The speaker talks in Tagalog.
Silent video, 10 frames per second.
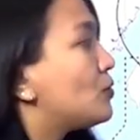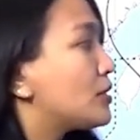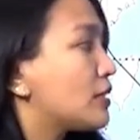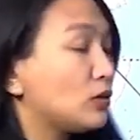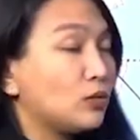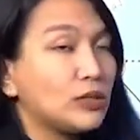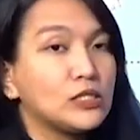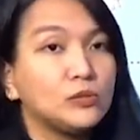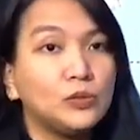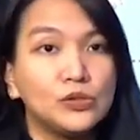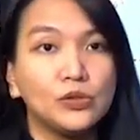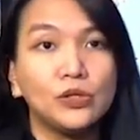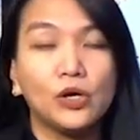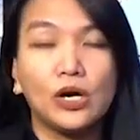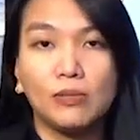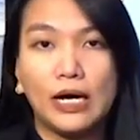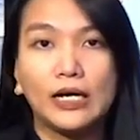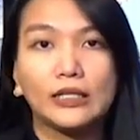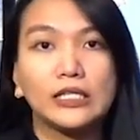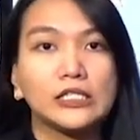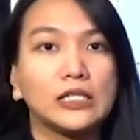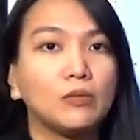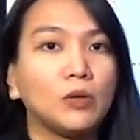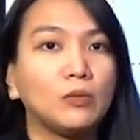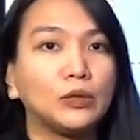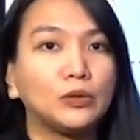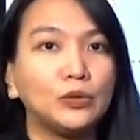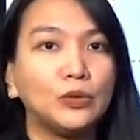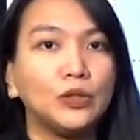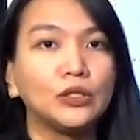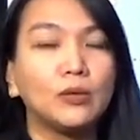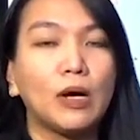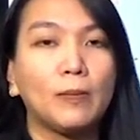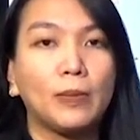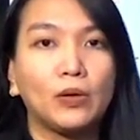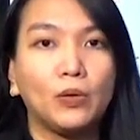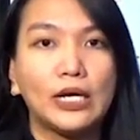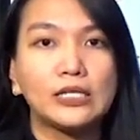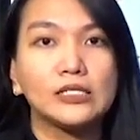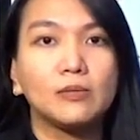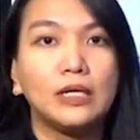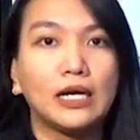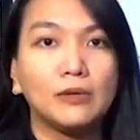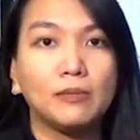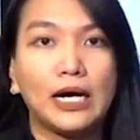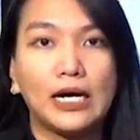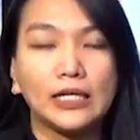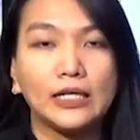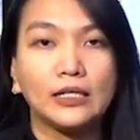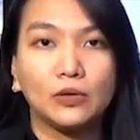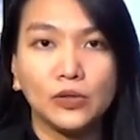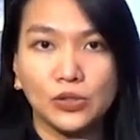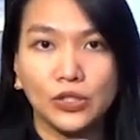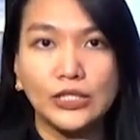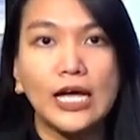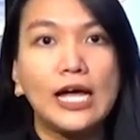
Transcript: yung southwest monsoon o habagat na siya namang magdudulot ng mga pag-ulan sa malaking bahagi ng Luzon,